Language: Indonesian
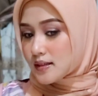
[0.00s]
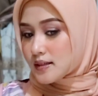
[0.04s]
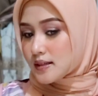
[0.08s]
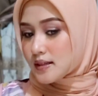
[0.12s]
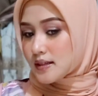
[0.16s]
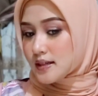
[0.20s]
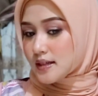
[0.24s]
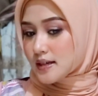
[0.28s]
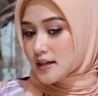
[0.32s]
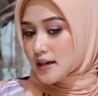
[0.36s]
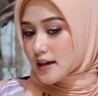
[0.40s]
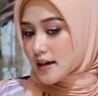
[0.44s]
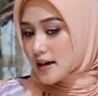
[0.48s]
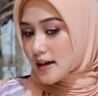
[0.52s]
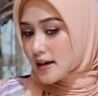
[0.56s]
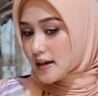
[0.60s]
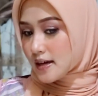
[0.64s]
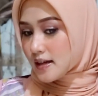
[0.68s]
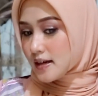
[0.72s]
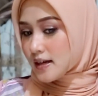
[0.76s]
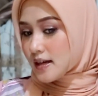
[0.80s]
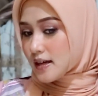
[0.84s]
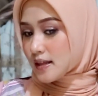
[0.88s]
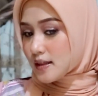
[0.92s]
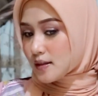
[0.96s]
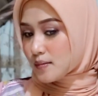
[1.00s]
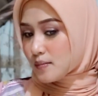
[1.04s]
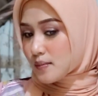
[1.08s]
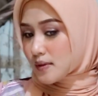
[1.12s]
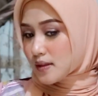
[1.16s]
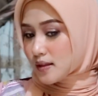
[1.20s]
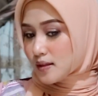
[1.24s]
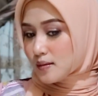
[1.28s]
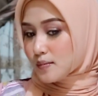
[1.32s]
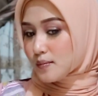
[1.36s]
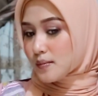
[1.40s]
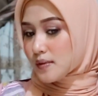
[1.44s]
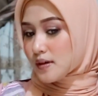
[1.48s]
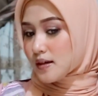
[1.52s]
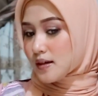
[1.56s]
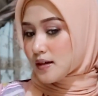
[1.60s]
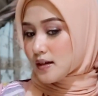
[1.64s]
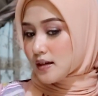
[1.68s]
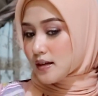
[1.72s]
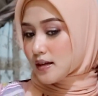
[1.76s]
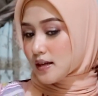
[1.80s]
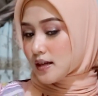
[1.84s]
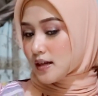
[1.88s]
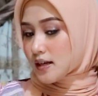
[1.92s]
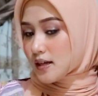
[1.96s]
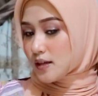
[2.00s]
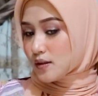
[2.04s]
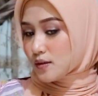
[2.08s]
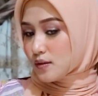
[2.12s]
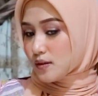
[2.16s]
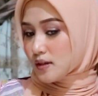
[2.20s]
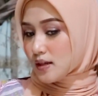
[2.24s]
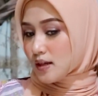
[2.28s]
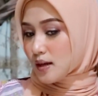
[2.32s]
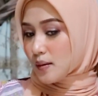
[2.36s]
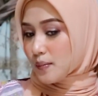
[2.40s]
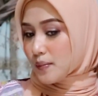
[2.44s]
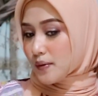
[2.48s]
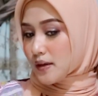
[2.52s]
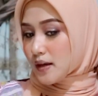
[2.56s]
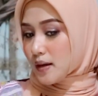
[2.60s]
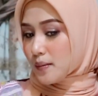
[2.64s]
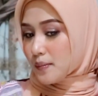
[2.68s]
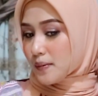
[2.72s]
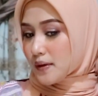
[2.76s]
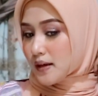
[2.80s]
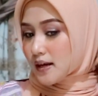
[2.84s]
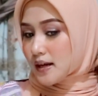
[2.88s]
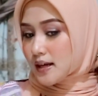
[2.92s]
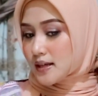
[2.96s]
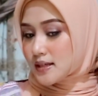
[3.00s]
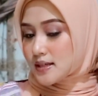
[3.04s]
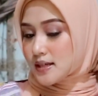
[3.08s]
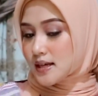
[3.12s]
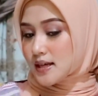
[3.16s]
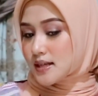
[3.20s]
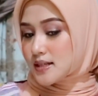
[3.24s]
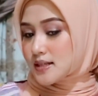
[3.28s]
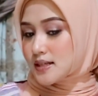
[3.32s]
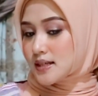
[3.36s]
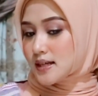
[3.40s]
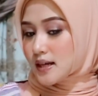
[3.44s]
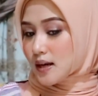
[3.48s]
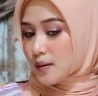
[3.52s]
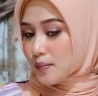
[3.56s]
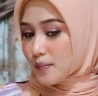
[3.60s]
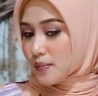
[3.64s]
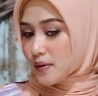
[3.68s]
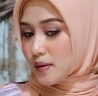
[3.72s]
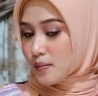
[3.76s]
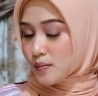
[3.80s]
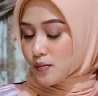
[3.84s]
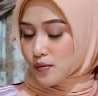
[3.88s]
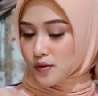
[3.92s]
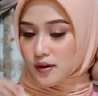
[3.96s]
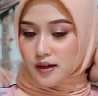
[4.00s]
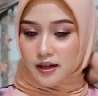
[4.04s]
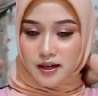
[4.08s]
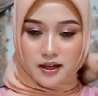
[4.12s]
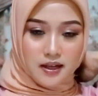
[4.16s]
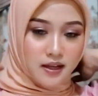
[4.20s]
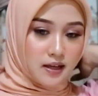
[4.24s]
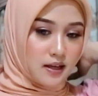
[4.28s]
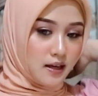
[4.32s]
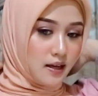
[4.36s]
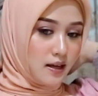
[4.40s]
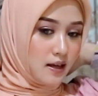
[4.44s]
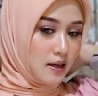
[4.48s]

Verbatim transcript: jadi kayak gini ya teman-teman ini tuh dirapi-rapin aja serapi mungkin